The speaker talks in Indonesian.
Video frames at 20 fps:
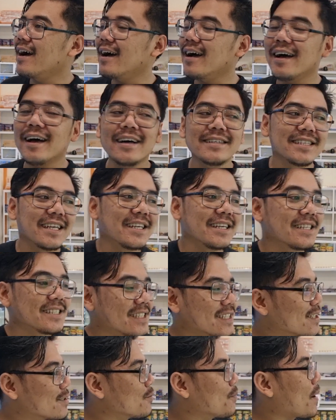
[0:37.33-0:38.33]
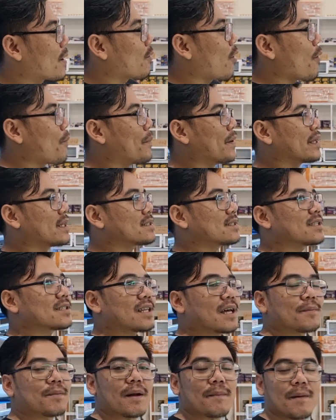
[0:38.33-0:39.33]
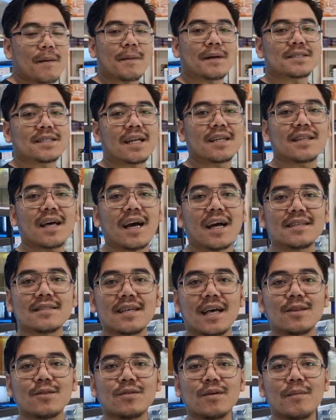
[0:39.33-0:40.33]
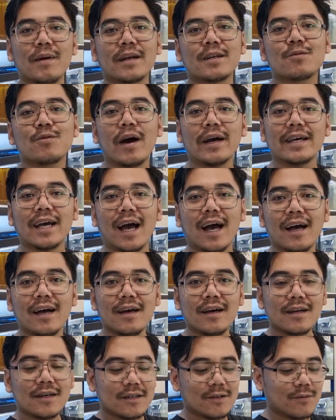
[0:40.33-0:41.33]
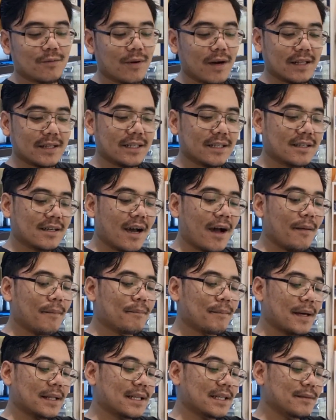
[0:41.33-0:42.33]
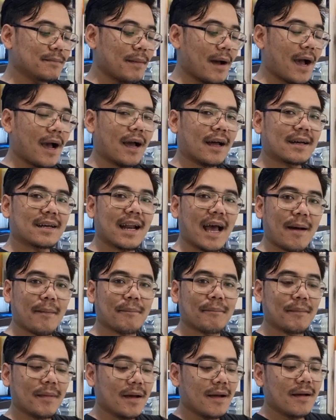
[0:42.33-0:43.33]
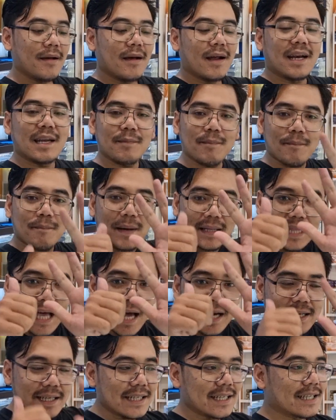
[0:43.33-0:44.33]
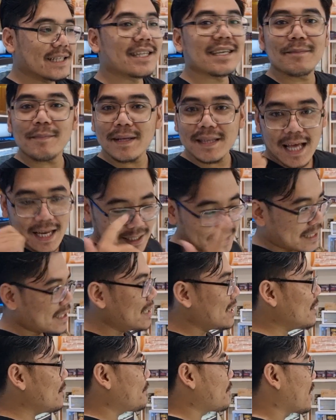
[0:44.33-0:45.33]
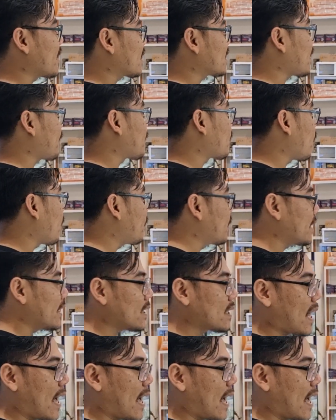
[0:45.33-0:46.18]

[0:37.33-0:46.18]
Uh, jadi di sini itu baru opening sekitar berapa Mas? Dari tanggal 1 ke 2 eh, ya. 2 3 4 5 6. 4 hari ini, 4 hari ini kita baru opening.